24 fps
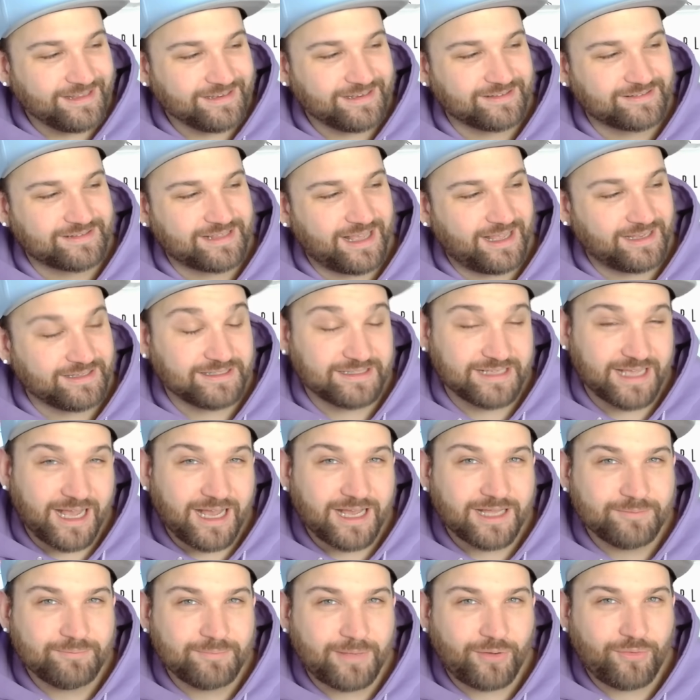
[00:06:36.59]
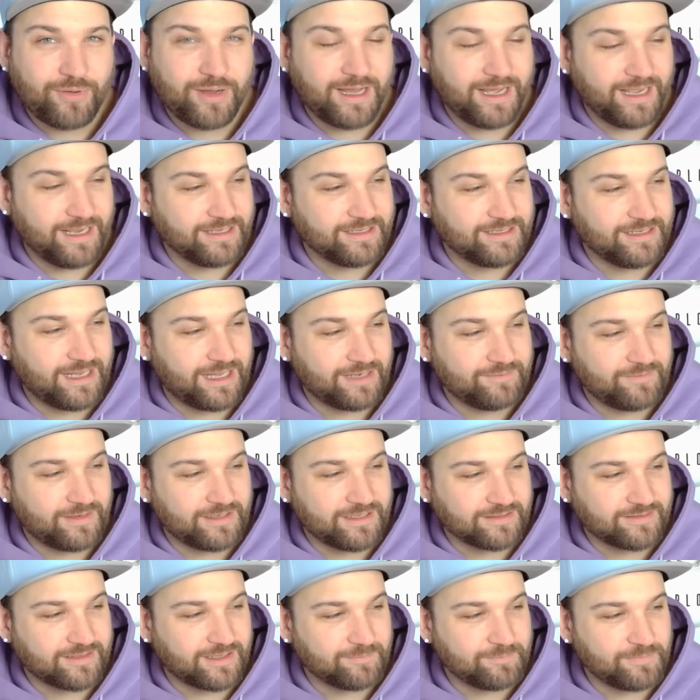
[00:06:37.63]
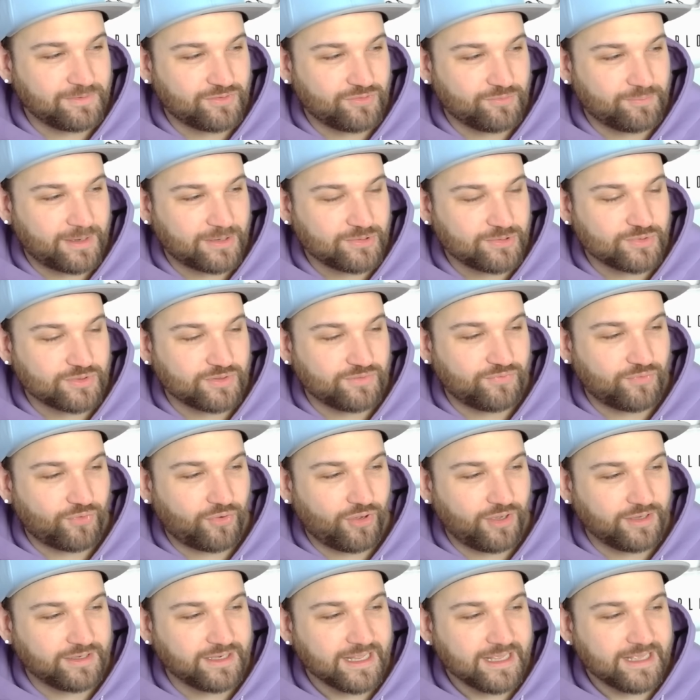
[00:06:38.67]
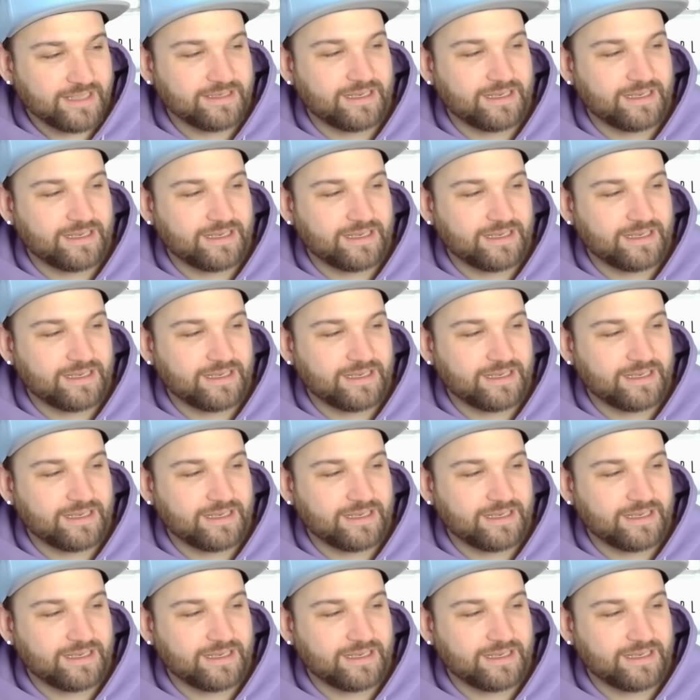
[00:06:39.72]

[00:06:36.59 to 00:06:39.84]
dass Kati Karenbauer eingeladen war. Das hat mich zum Beispiel gefreut.